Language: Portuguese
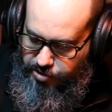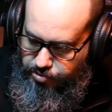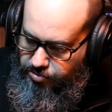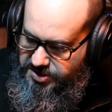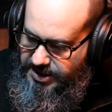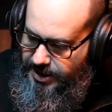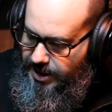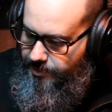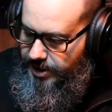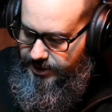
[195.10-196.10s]
o assunto que você
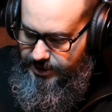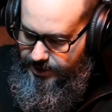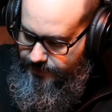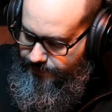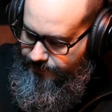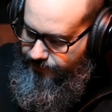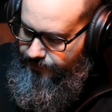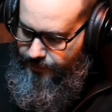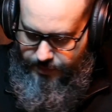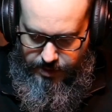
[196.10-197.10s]
ama aqui.
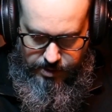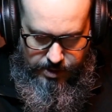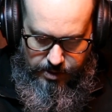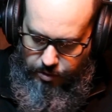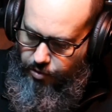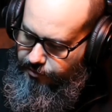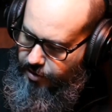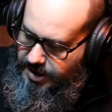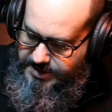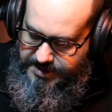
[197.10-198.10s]
Ô
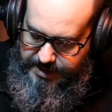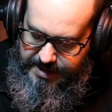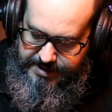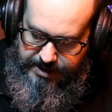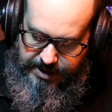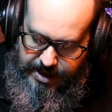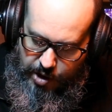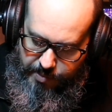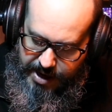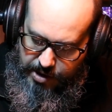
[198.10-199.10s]
Focas, esse, esse aqui é
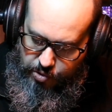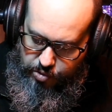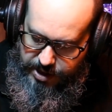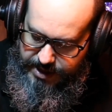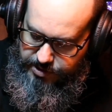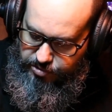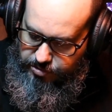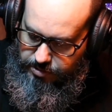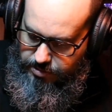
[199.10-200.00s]
o meia cura, é isso?